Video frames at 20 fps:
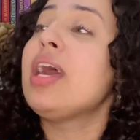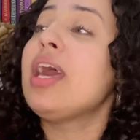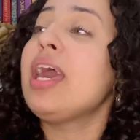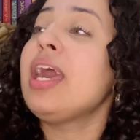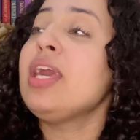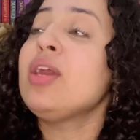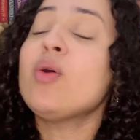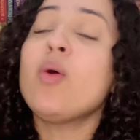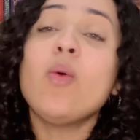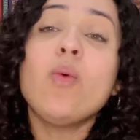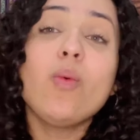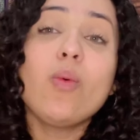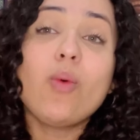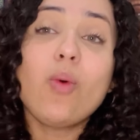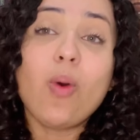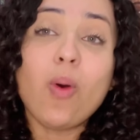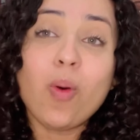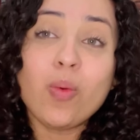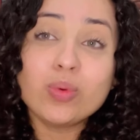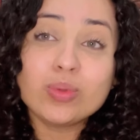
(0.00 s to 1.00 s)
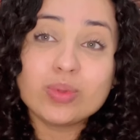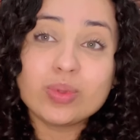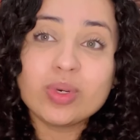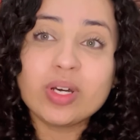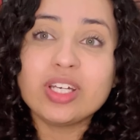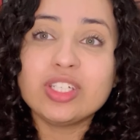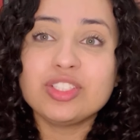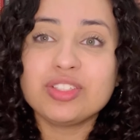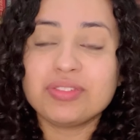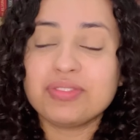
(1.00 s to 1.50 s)
em um conto
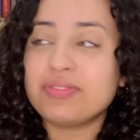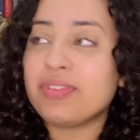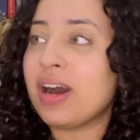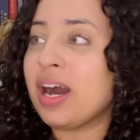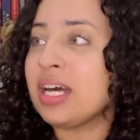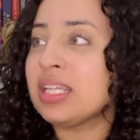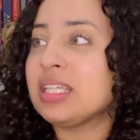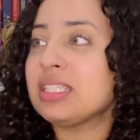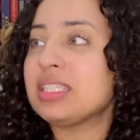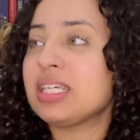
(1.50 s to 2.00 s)
de fadas.